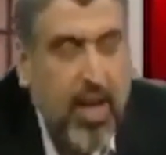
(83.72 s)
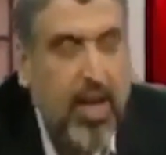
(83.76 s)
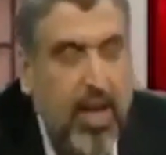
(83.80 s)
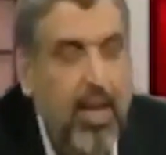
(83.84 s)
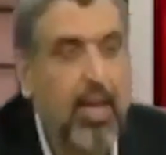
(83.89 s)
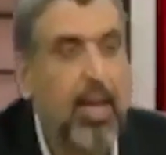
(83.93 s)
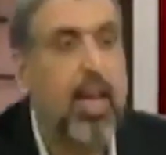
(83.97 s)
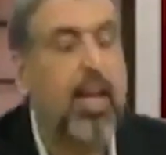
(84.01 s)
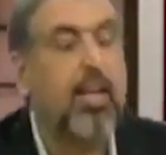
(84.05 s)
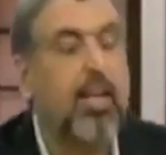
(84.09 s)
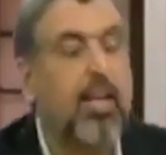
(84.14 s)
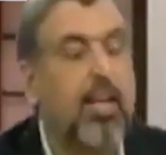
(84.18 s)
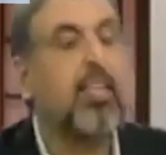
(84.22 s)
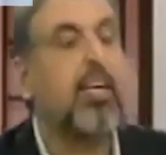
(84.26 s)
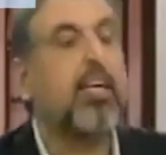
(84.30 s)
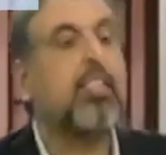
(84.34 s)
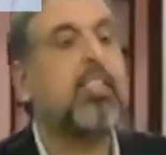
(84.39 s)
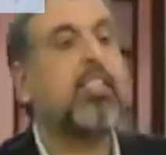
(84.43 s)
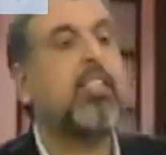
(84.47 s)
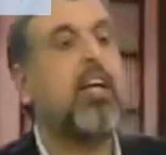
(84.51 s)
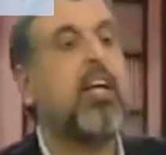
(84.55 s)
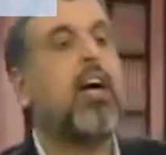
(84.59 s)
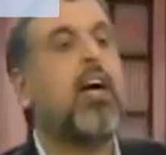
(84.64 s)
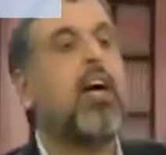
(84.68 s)
لن
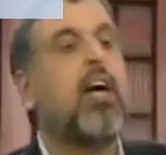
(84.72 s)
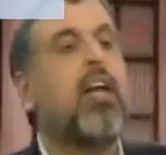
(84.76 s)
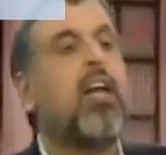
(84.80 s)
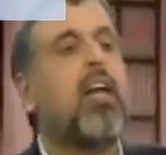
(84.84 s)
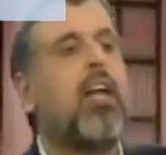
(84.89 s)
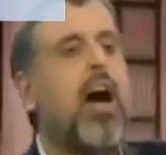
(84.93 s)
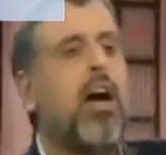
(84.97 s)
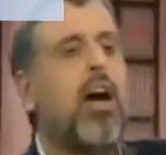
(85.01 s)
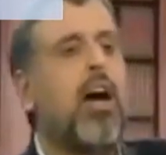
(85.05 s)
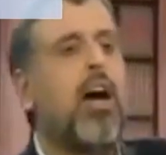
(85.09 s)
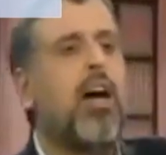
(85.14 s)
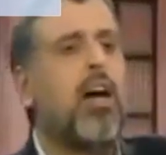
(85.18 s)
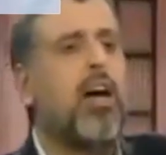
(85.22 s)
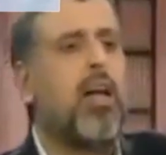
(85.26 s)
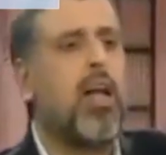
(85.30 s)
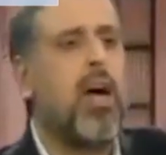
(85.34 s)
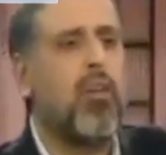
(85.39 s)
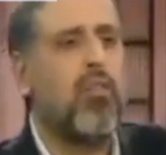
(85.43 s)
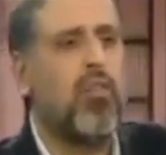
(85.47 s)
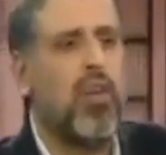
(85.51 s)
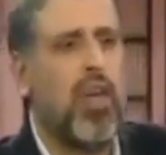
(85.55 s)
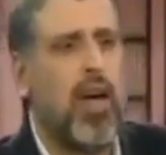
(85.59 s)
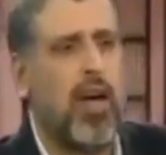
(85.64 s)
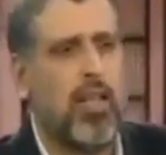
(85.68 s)
يستقر لها قرار
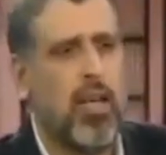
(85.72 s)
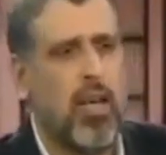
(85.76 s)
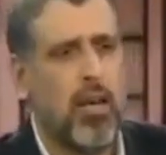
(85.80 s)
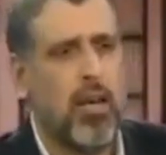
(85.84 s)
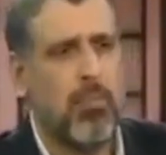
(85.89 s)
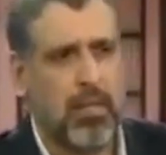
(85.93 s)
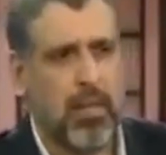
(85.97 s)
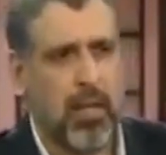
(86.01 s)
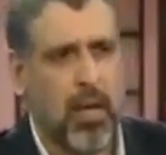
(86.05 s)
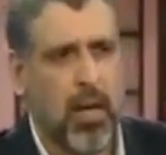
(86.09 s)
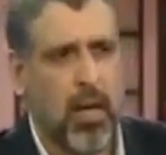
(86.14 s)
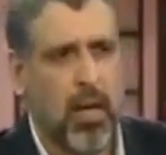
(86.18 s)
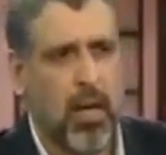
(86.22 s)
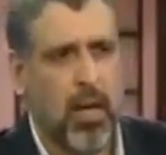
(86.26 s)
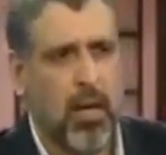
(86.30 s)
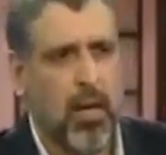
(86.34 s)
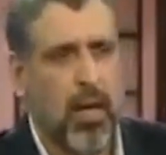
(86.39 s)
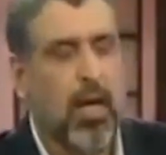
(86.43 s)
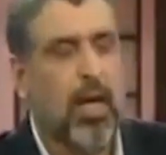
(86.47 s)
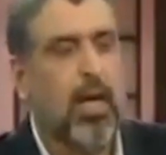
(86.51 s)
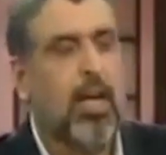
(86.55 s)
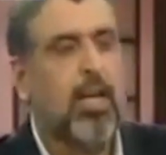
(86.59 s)
في هذه المنطقة